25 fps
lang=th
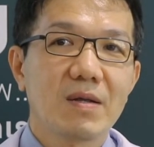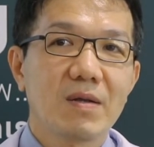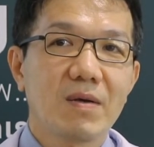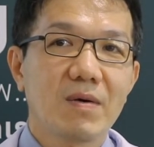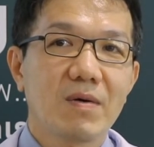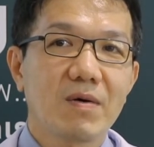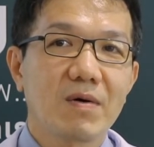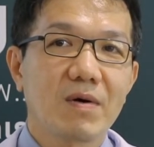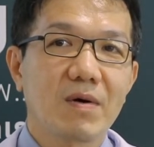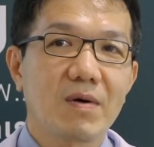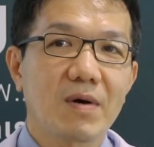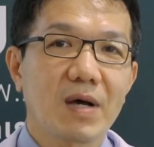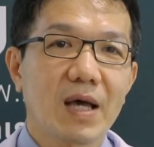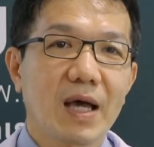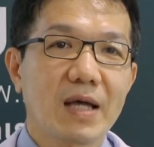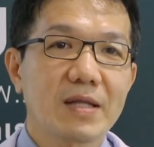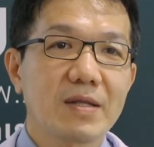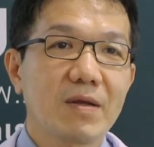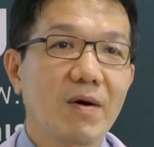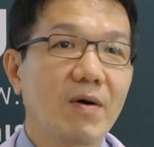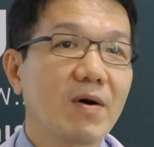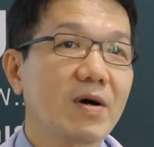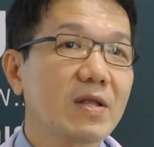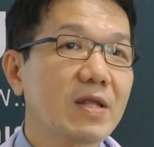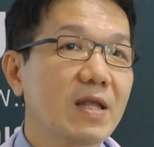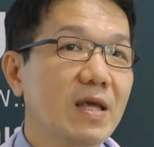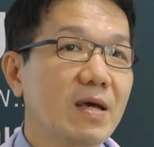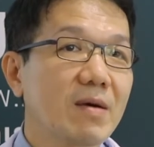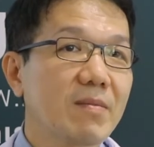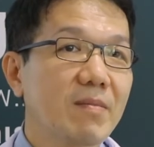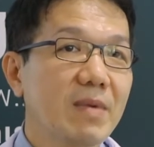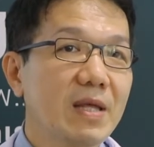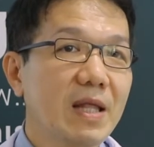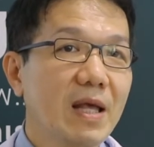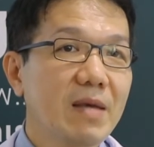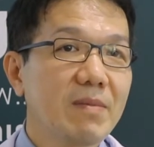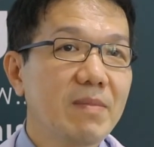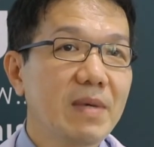โรคของการนอนเนี่ย
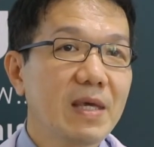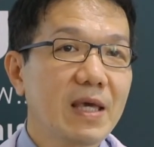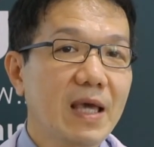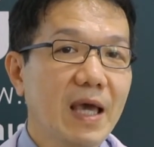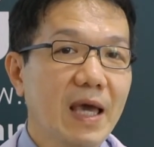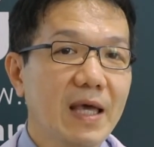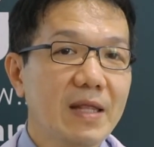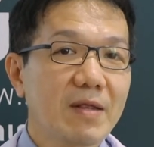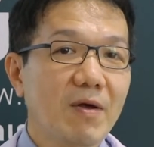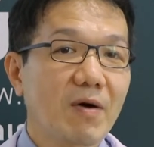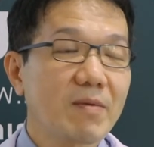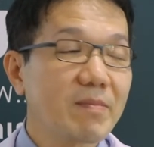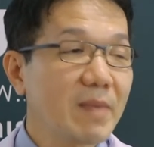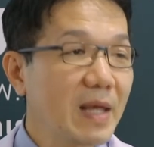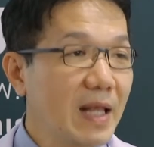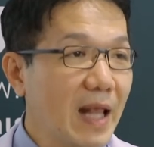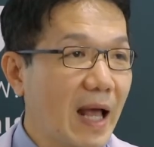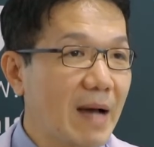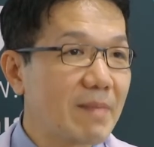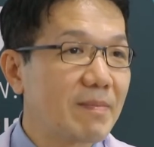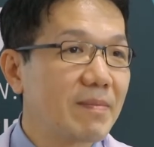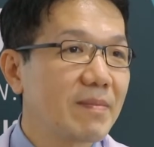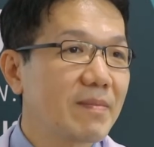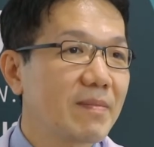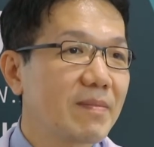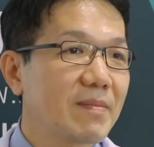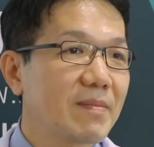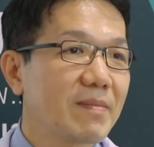ไม่ได้มีแค่นอนไม่หลับ